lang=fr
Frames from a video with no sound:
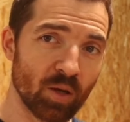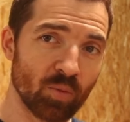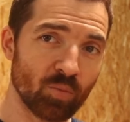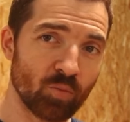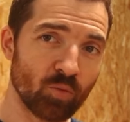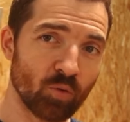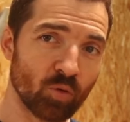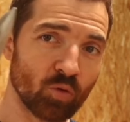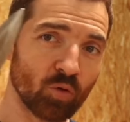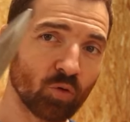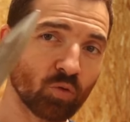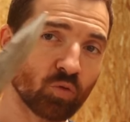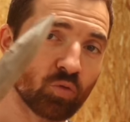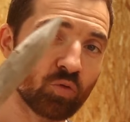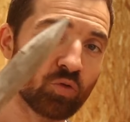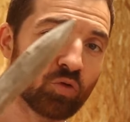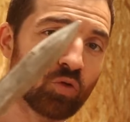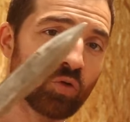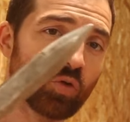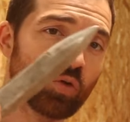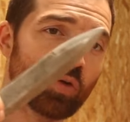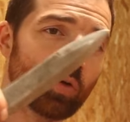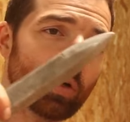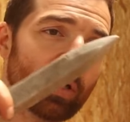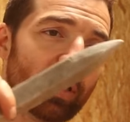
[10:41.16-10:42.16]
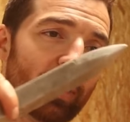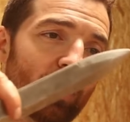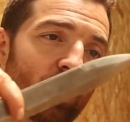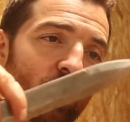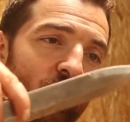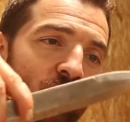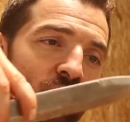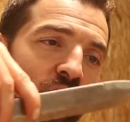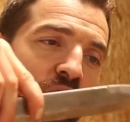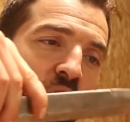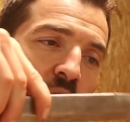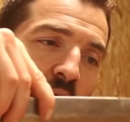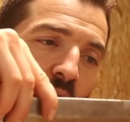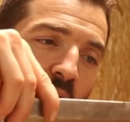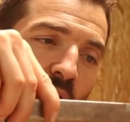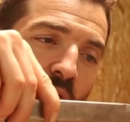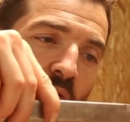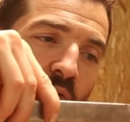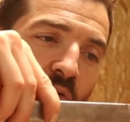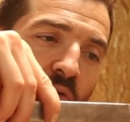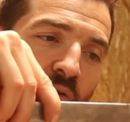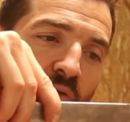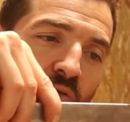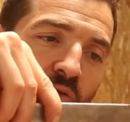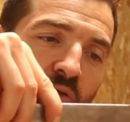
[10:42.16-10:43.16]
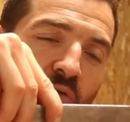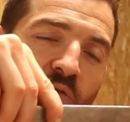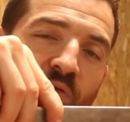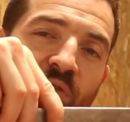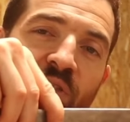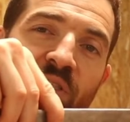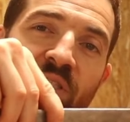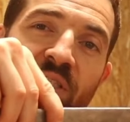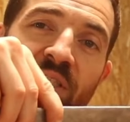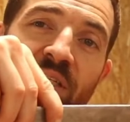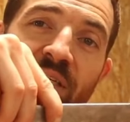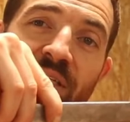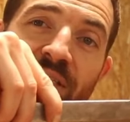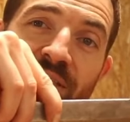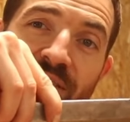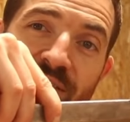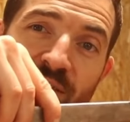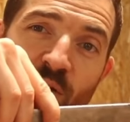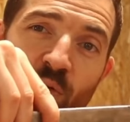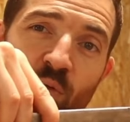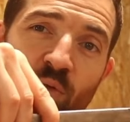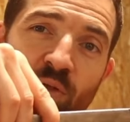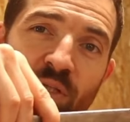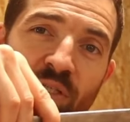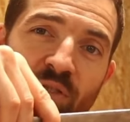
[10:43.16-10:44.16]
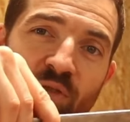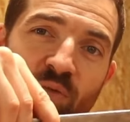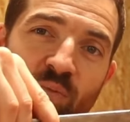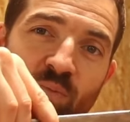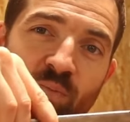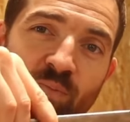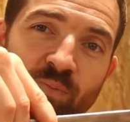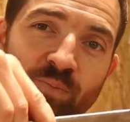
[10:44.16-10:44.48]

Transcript: pour que le couteau ait le temps de finir sa rotation.